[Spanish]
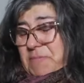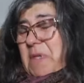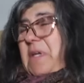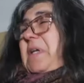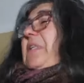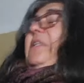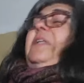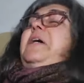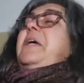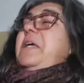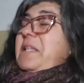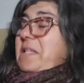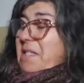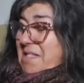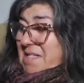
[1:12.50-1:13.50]
No, no,
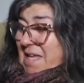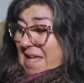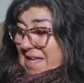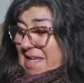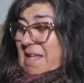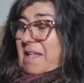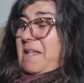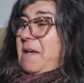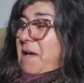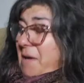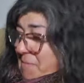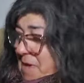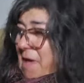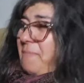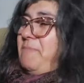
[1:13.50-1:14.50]
sí, no te
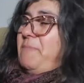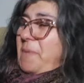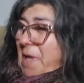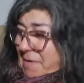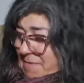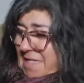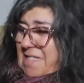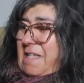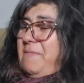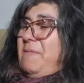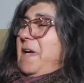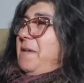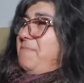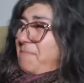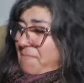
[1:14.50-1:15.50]
preocupes, retoma un poquito de
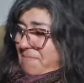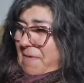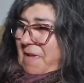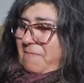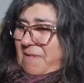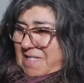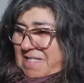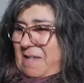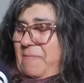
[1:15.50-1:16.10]
aire, no pasan así.